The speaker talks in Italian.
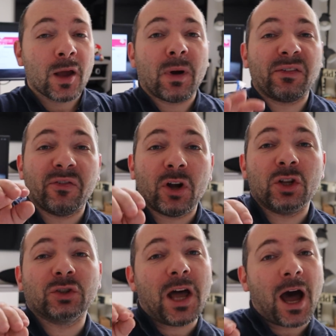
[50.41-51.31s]
Ma vi
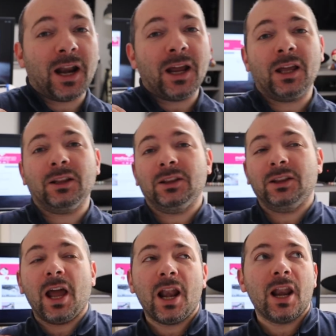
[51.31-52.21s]
voglio dare
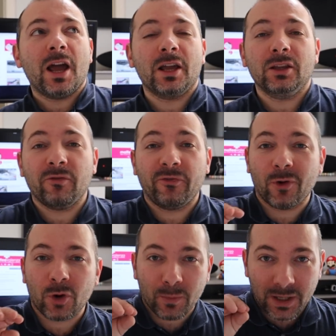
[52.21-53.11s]
delle
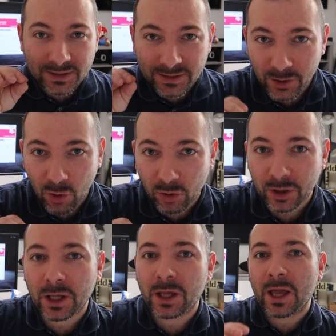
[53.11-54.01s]

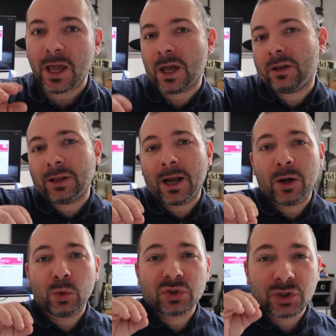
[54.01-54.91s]
informazioni e
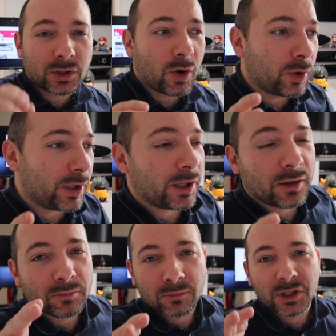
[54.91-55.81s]
delle
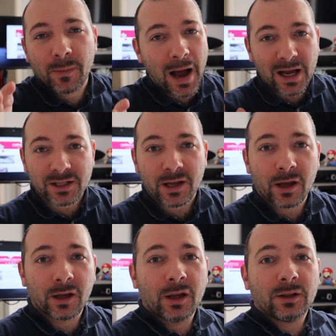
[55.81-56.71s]
nozioni di base